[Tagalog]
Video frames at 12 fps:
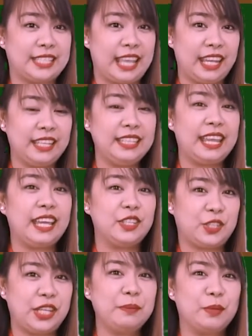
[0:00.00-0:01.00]
Zenia
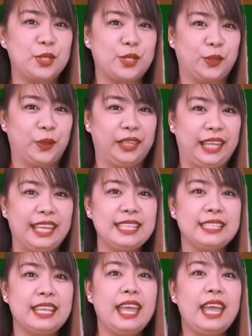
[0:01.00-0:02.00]
G. Mostoles,